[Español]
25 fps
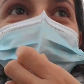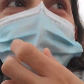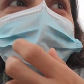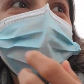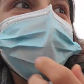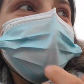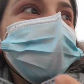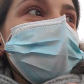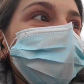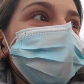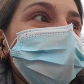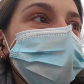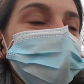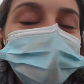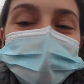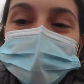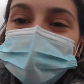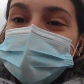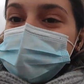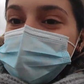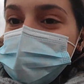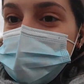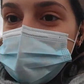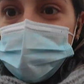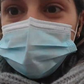cuando lo iba a
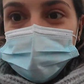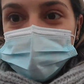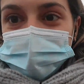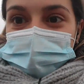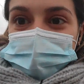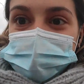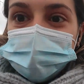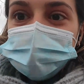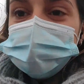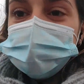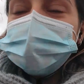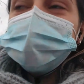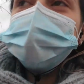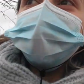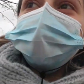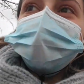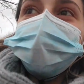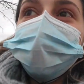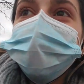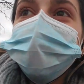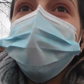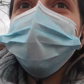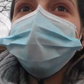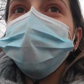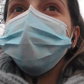coger, vamos, que llego
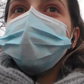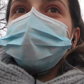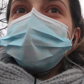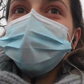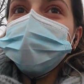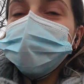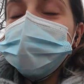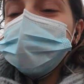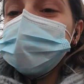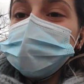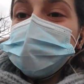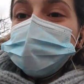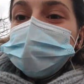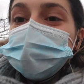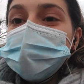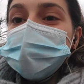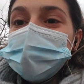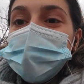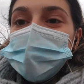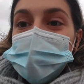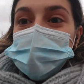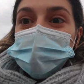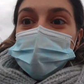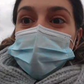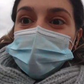tardísimo, tardísimo.
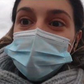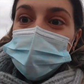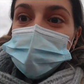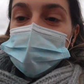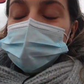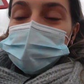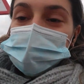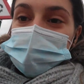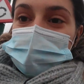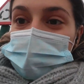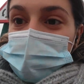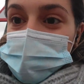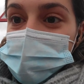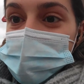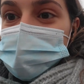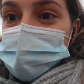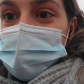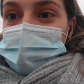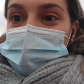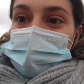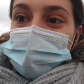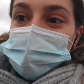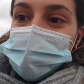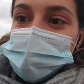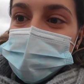Luego os cuento qué
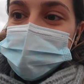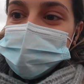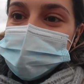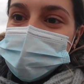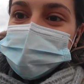tal.